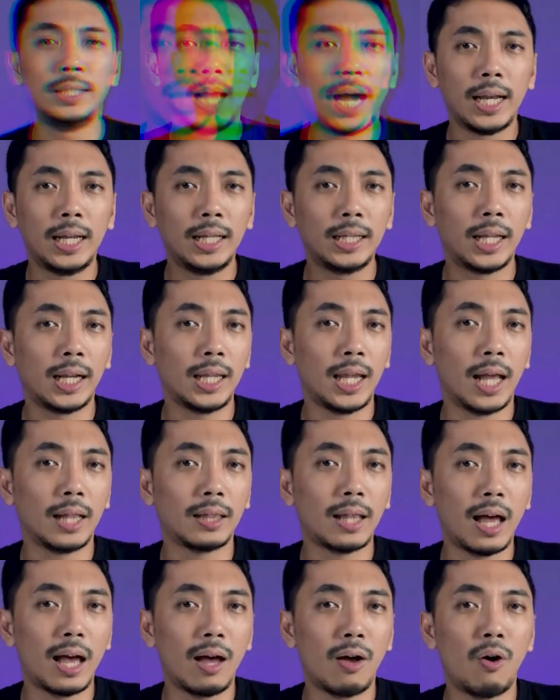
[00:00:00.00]
Jadi
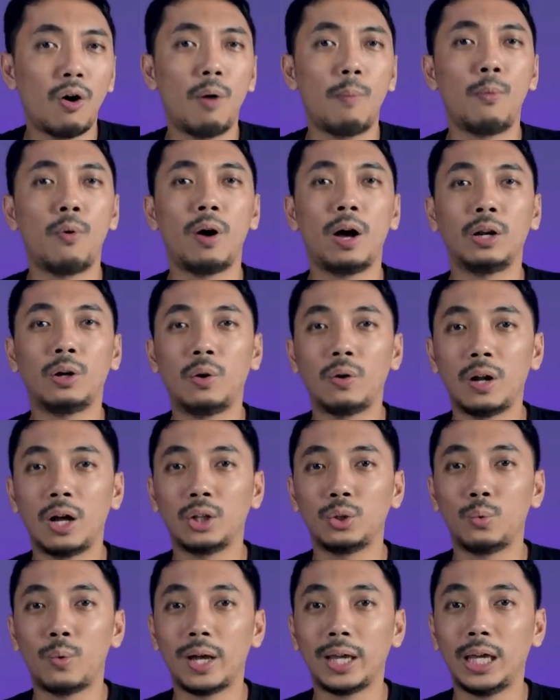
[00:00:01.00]
ternyata omongan
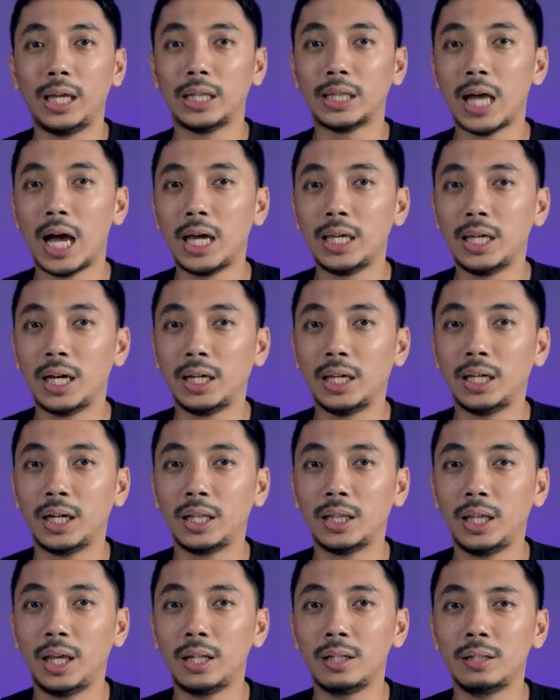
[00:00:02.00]
orang tua kita yang
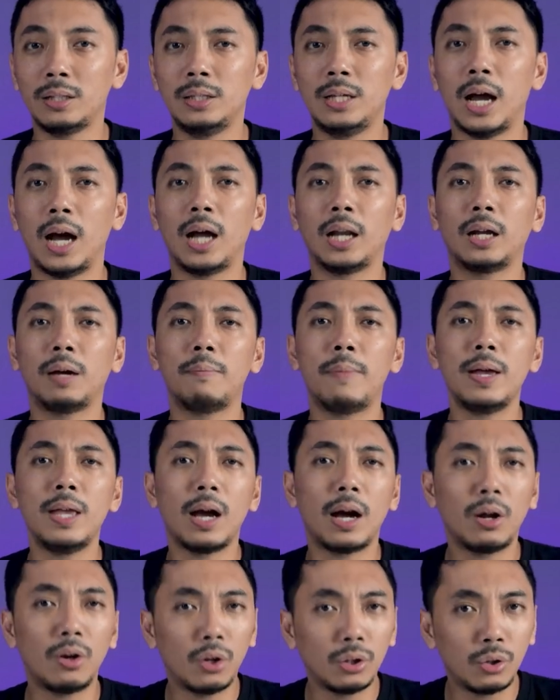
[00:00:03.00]
ngingetin jangan
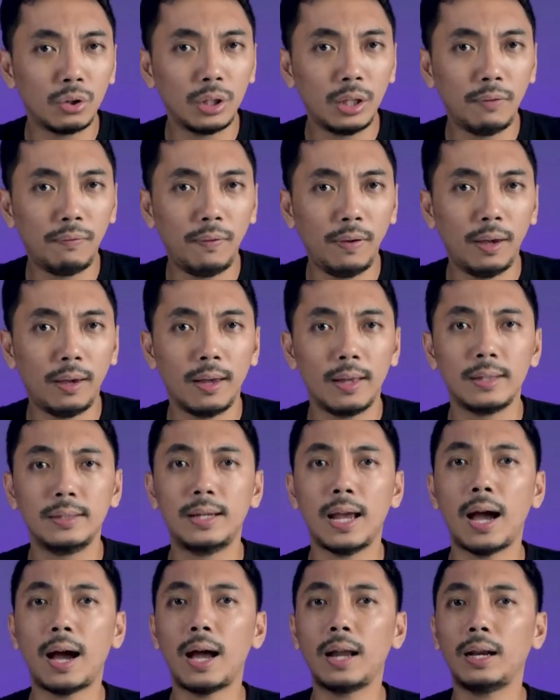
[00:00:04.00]
kebanyakan nonton TV,
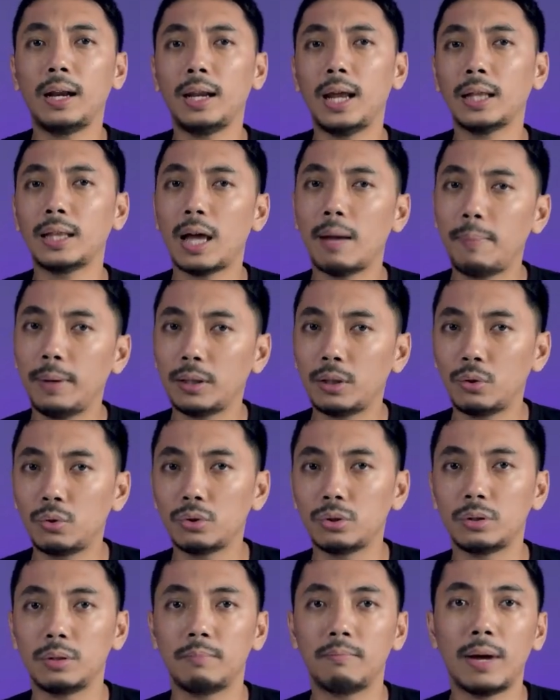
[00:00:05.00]
jangan lihat HP
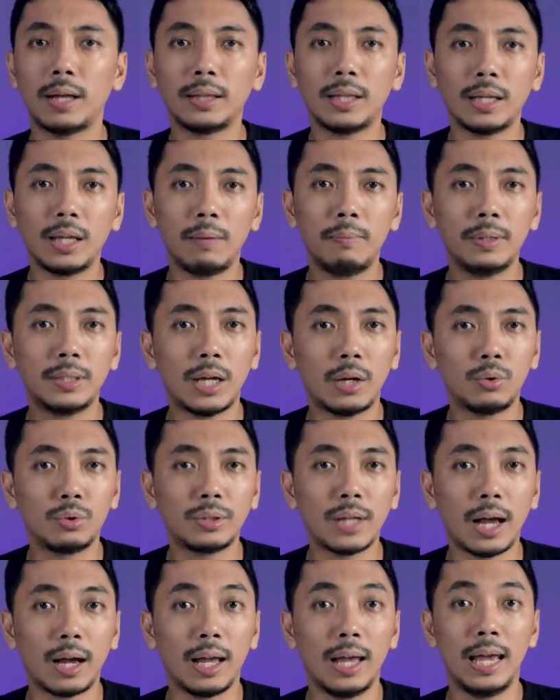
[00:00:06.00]
terus, matanya bisa
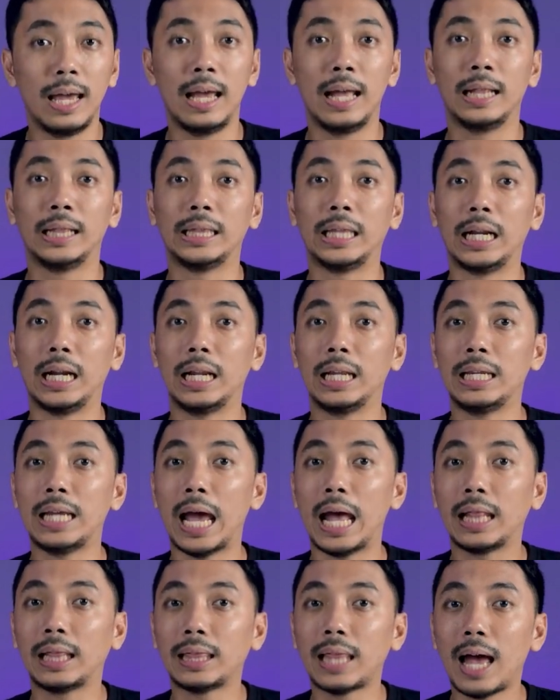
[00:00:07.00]
rusak
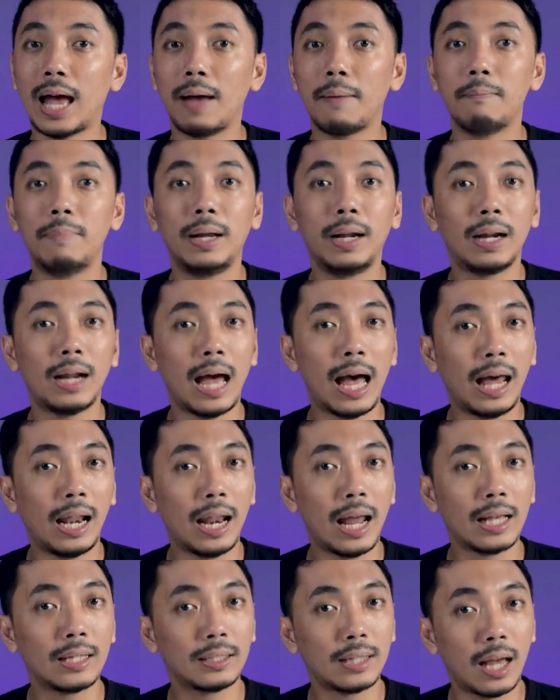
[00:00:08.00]
ternyata
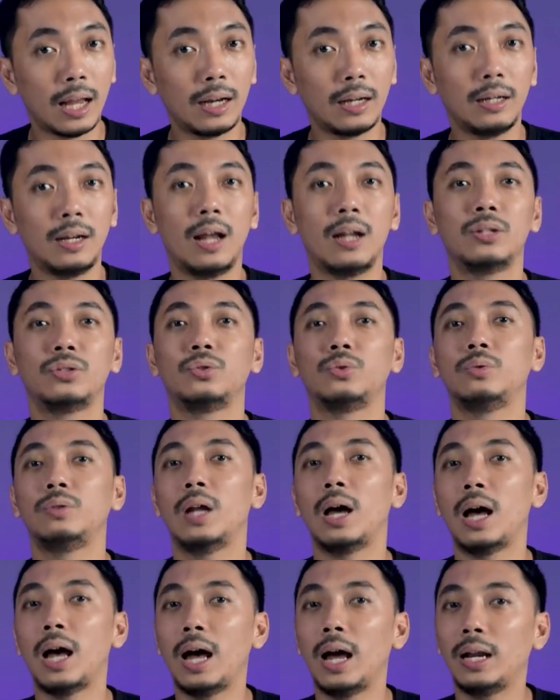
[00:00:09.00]
beralasan dan
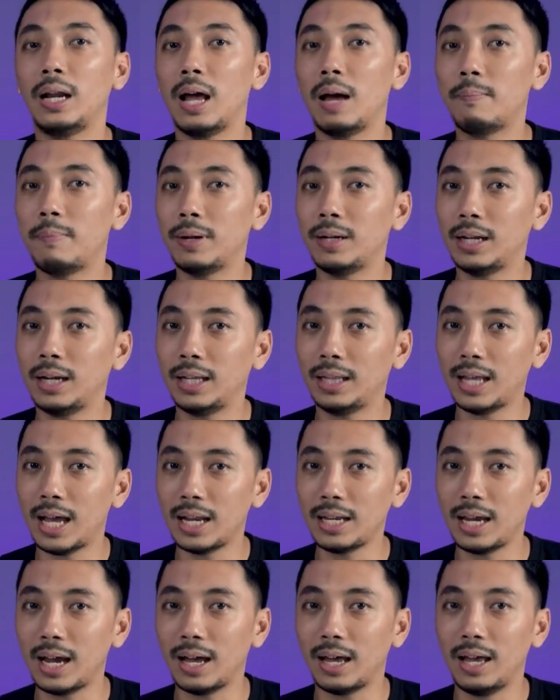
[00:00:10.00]
sudah ada
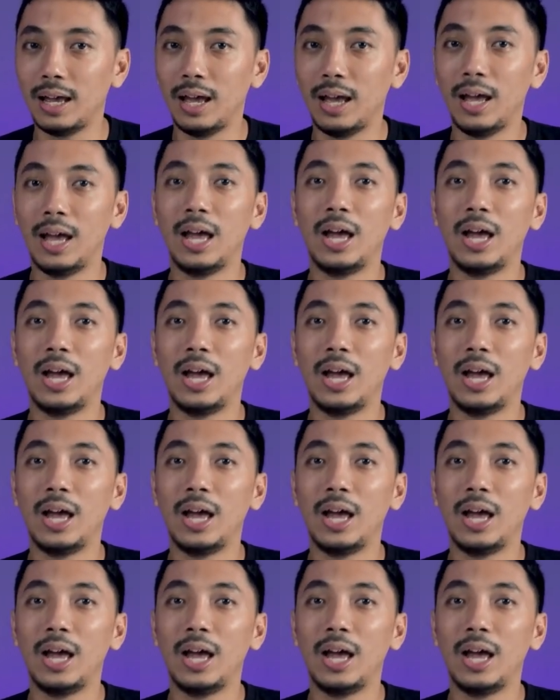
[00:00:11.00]
penelitiannya.